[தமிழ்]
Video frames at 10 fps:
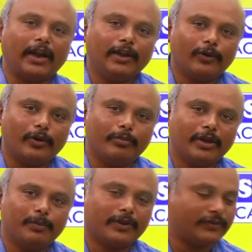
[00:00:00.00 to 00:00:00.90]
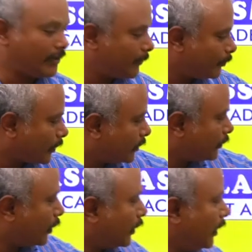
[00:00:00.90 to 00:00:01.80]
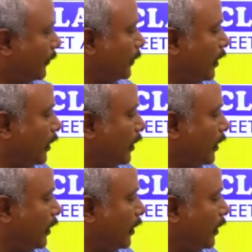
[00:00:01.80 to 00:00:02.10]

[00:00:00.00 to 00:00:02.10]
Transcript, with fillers: ட்ரைனிங்கோட பிக் பிக்சர் ஸோ அதில்